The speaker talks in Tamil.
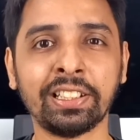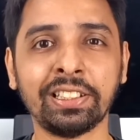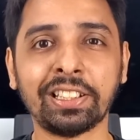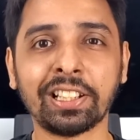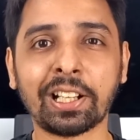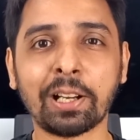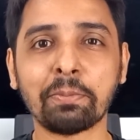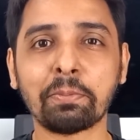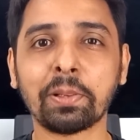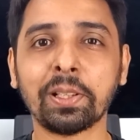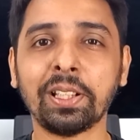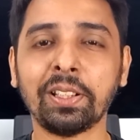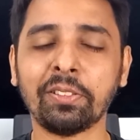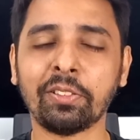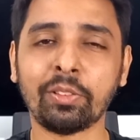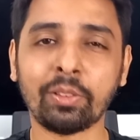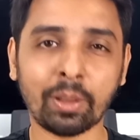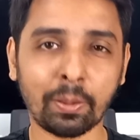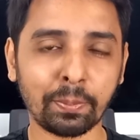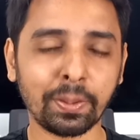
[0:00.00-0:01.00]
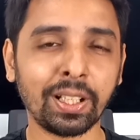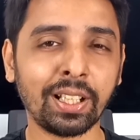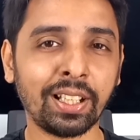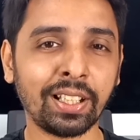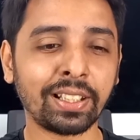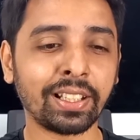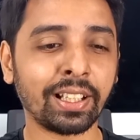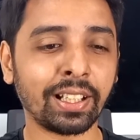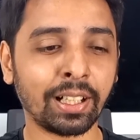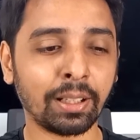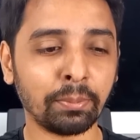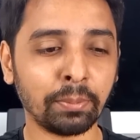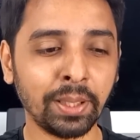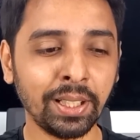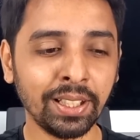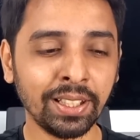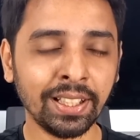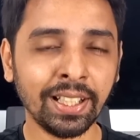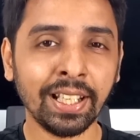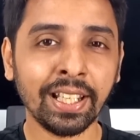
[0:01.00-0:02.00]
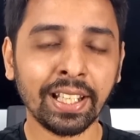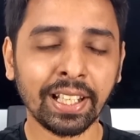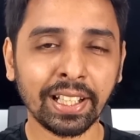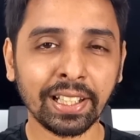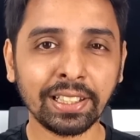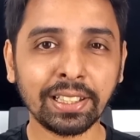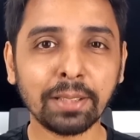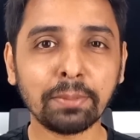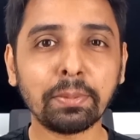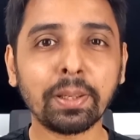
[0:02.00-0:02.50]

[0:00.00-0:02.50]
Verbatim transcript: இந்த கம்பெனியில் வேணும் அப்படின்லாம் கேட்காம இந்த